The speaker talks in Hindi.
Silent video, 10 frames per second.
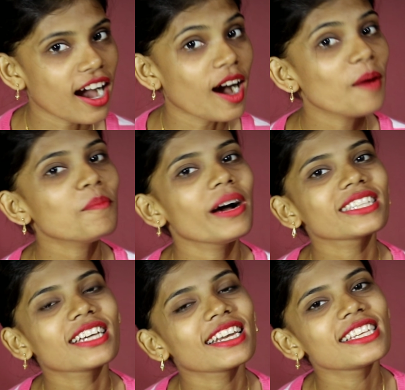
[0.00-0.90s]
हाँ हम
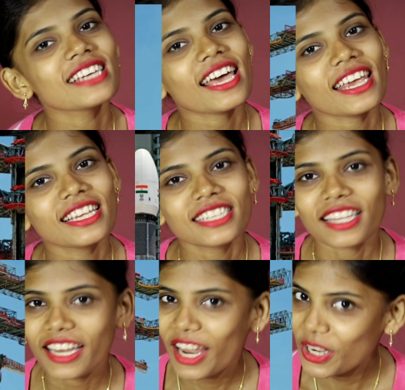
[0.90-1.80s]
बात करने जा रहे हैं
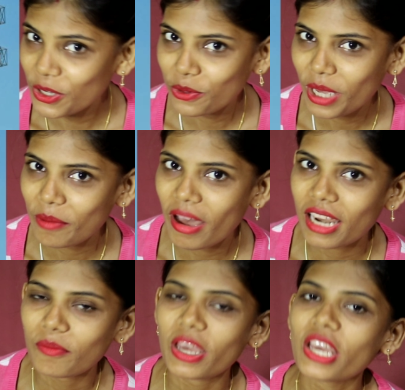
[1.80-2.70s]
चंद्रयान टू के
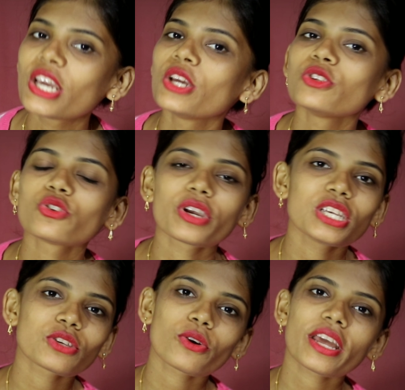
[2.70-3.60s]
बारे में जो
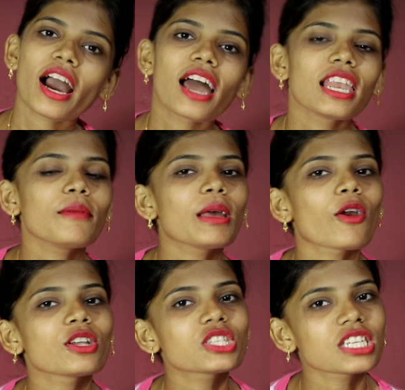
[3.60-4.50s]
इसरो ने हाल ही में
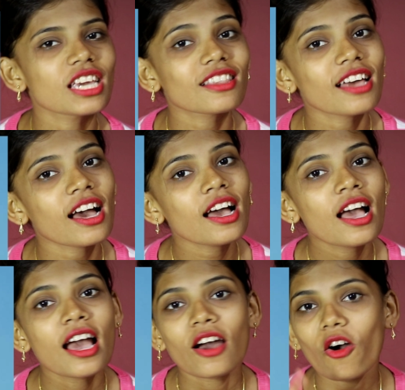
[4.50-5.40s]
लॉन्च किया था
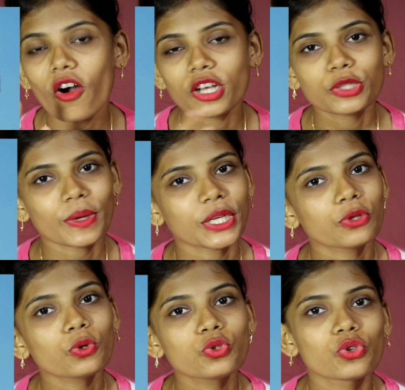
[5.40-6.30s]
ऑन
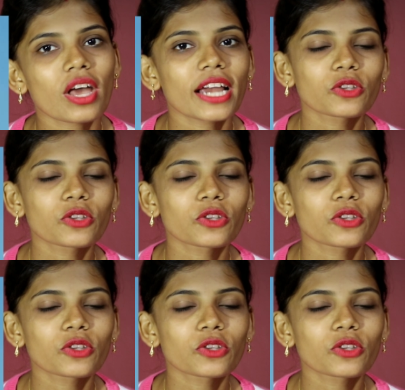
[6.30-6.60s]
22 जुलाई